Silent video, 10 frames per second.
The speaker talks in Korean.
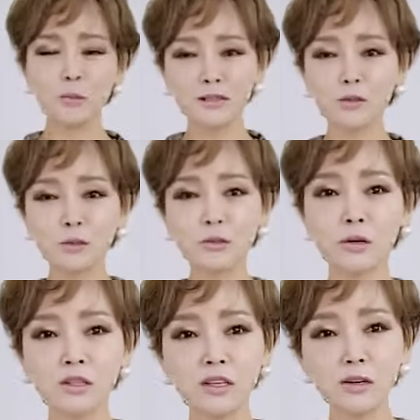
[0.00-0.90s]
번 만졌을
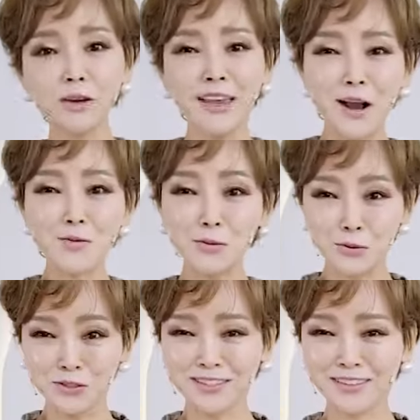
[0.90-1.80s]
것 같아요. 이렇게 얇은
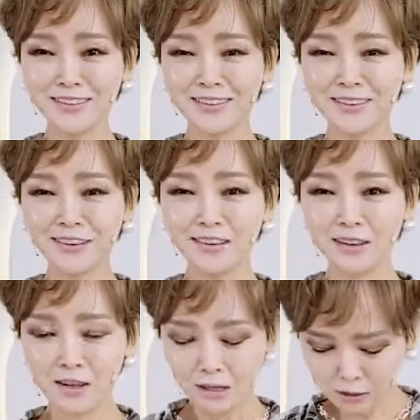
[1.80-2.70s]
옷이.
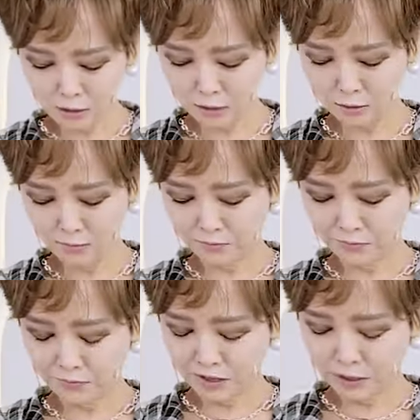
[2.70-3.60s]
지금
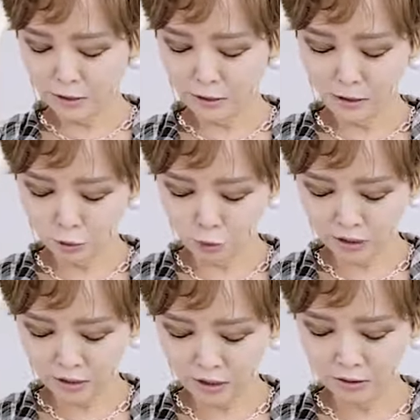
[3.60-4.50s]
스트링을
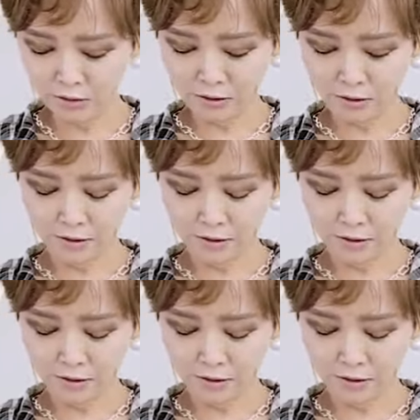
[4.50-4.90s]
주잖아요.